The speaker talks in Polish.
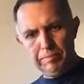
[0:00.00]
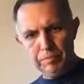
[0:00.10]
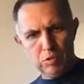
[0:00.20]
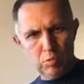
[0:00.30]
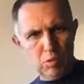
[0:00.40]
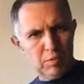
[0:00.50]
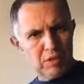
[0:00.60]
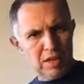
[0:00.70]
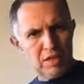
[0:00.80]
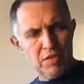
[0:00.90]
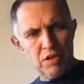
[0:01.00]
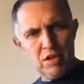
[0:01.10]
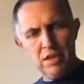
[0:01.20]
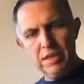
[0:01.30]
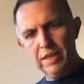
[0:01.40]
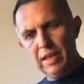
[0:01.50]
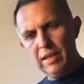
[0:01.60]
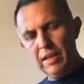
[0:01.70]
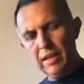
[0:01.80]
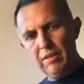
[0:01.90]
to było po transferze
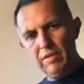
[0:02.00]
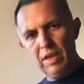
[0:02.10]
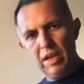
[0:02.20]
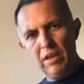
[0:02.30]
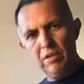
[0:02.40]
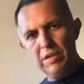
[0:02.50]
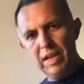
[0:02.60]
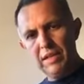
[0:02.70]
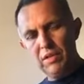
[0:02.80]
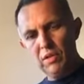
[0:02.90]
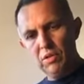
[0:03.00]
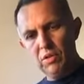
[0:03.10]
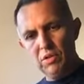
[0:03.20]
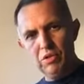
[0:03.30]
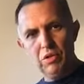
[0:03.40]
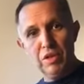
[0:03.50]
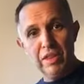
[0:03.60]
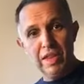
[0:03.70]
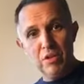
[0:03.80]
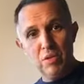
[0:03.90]
Christiana Wieriego z Lazio do, do
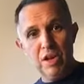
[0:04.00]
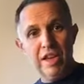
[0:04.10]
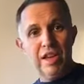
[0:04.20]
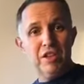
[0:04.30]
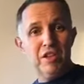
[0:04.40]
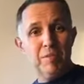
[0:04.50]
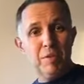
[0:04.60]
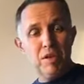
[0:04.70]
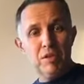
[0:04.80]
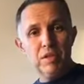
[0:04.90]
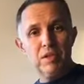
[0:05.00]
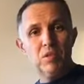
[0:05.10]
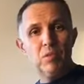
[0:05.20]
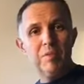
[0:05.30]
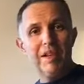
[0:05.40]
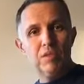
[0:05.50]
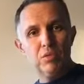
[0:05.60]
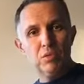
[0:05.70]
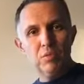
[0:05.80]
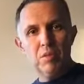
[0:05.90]
Interu, że te pieniądze są obrazą
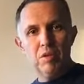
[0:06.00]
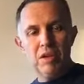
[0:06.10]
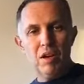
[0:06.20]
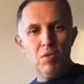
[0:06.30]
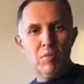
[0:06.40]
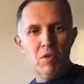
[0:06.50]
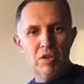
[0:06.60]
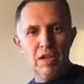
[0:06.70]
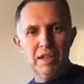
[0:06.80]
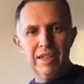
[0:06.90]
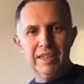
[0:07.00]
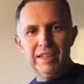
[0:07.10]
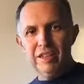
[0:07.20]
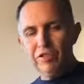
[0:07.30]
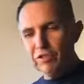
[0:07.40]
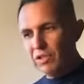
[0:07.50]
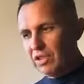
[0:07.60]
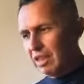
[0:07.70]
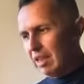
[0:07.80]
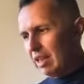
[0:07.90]
do, dla ubogich no to jest
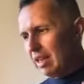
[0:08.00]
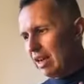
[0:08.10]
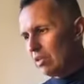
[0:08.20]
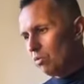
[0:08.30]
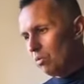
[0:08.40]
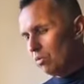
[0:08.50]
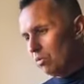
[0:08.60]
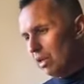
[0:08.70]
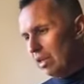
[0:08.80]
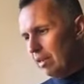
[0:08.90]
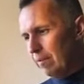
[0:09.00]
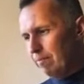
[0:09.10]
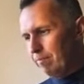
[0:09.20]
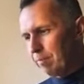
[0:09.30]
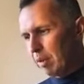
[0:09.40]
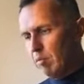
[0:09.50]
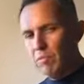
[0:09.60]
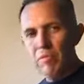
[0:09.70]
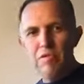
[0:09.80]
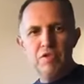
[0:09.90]
takie hasło, które mm,
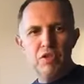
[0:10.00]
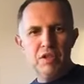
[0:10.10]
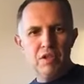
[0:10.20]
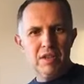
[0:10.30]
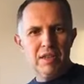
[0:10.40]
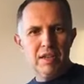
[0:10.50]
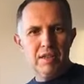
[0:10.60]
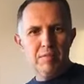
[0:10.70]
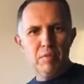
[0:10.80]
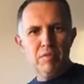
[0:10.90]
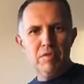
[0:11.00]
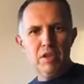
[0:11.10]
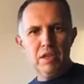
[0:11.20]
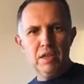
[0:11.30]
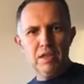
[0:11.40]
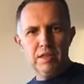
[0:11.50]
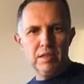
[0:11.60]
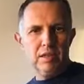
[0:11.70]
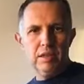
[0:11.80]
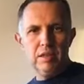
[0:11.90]
mówi wszystko, a zarazem nie mówi nic. E,